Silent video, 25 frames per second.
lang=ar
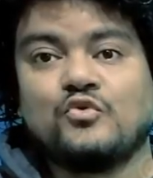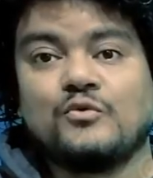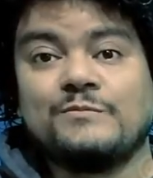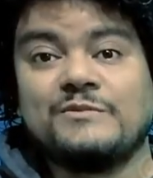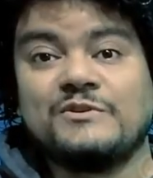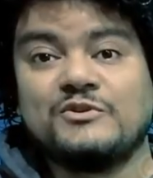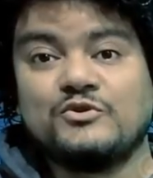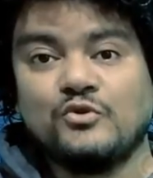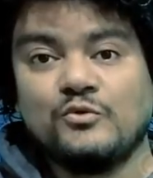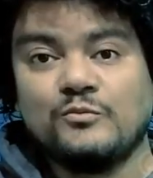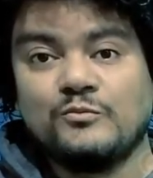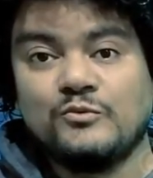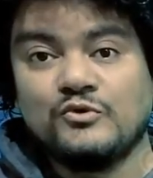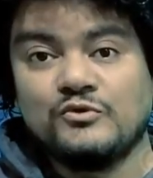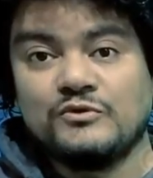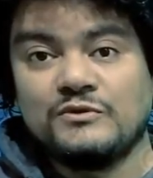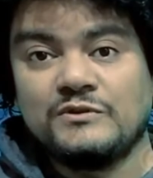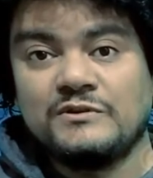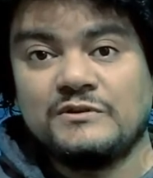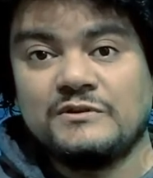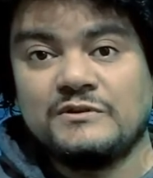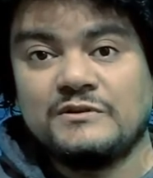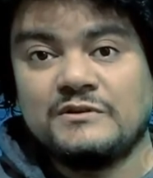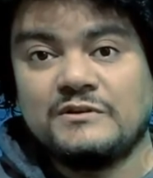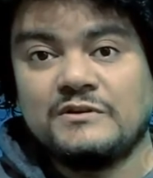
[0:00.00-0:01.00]

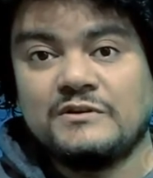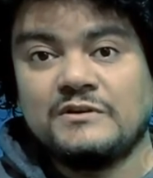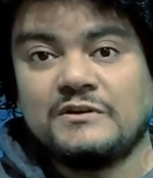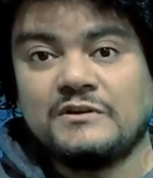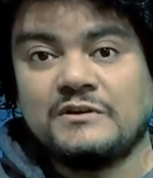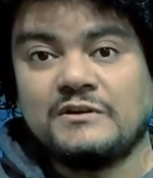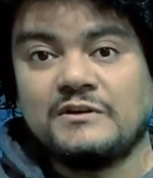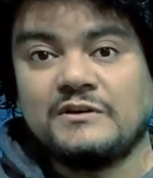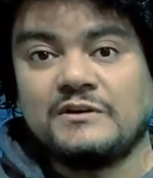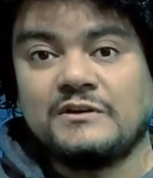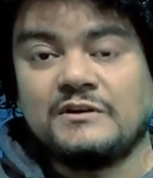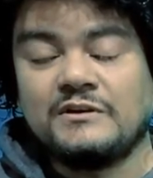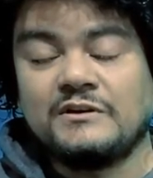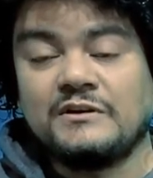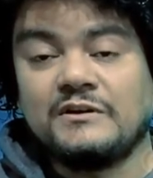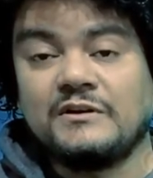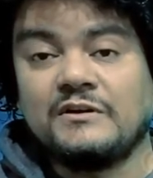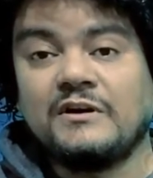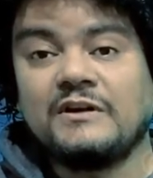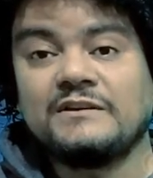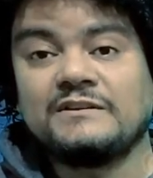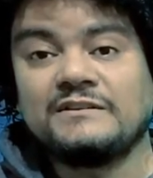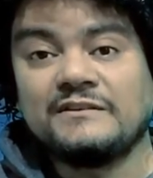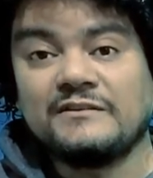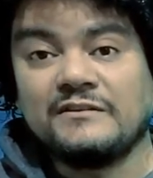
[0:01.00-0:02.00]
وبيربط آه،
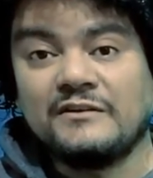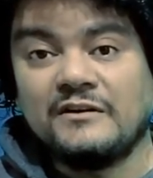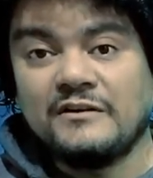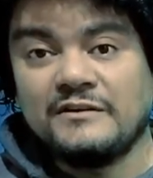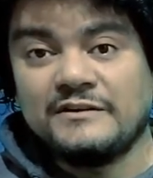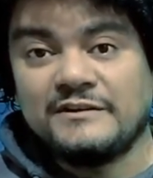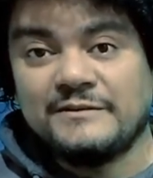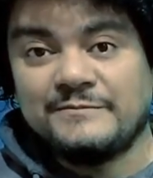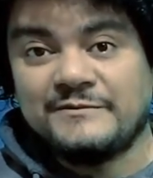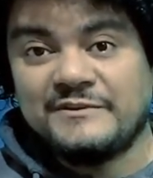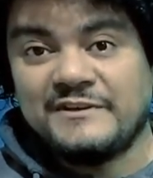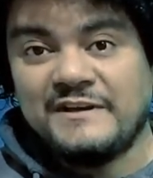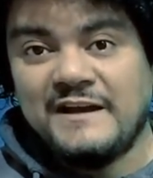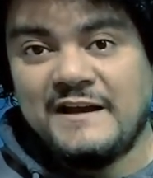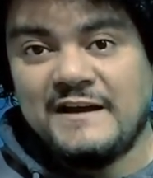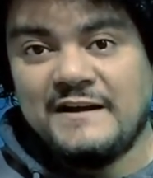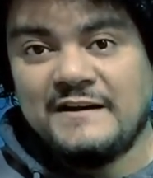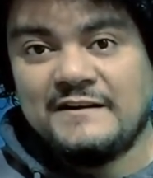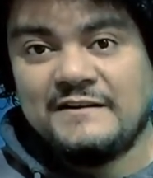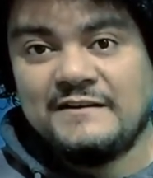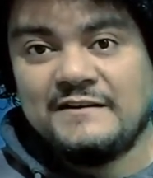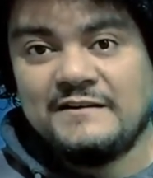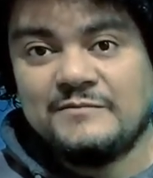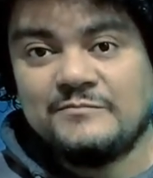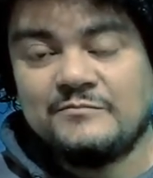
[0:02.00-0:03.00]
الخط الأرضي
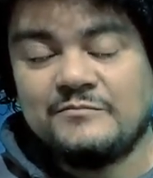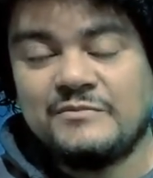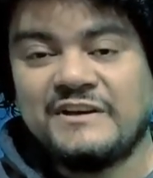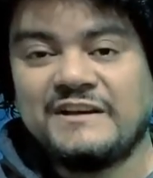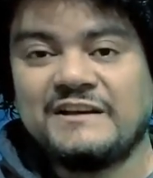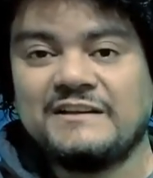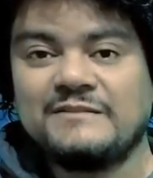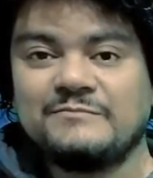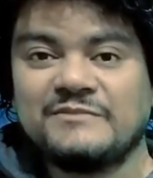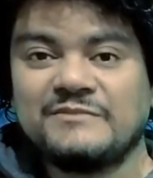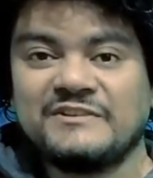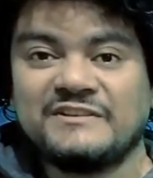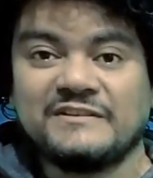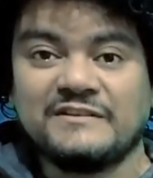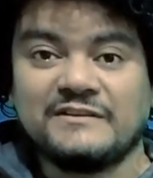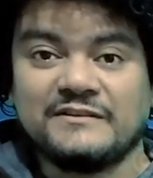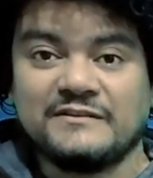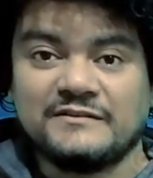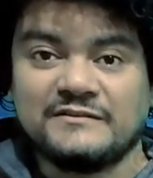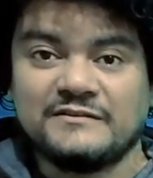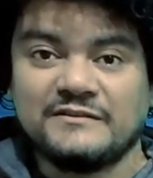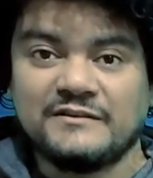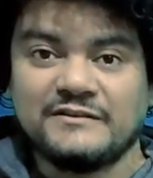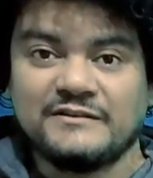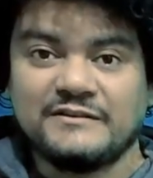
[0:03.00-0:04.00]
بتاعك بخدمة
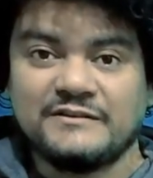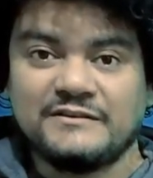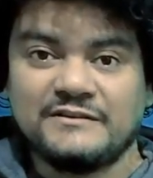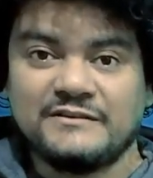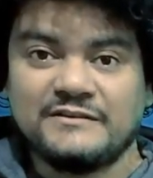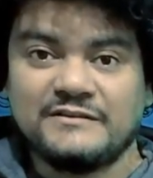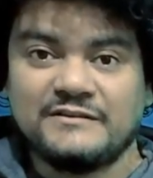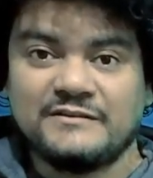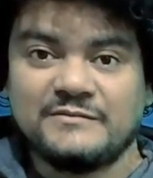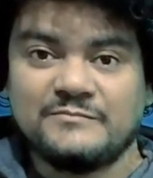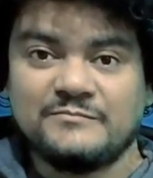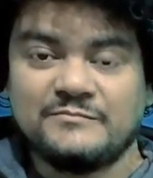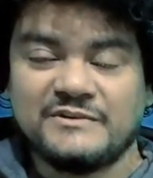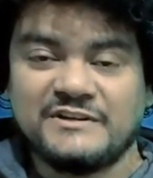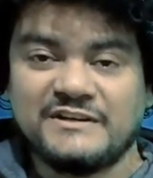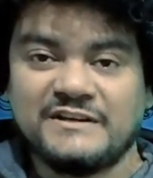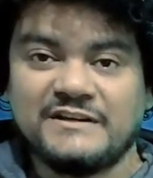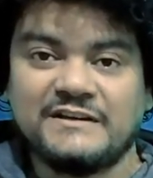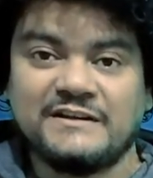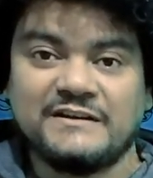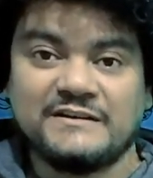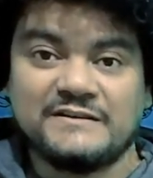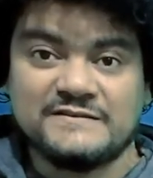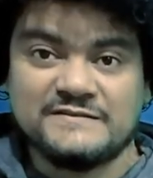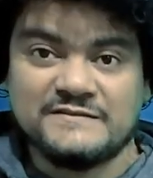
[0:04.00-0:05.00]
الإنترنت من
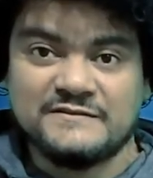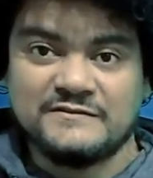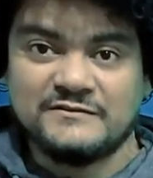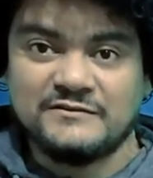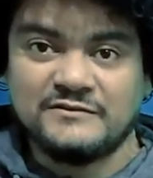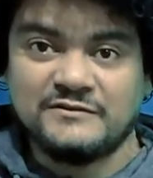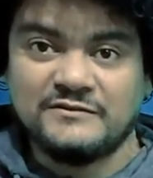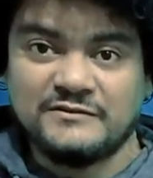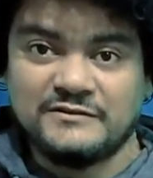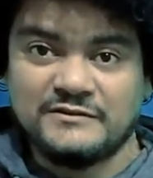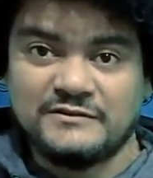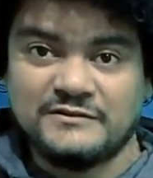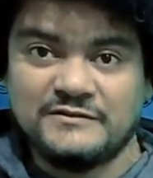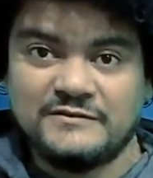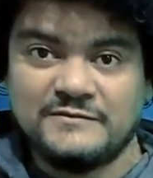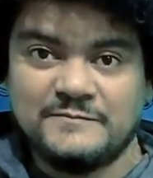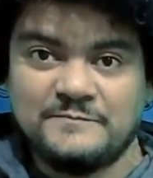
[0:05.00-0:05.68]
خلال السنترال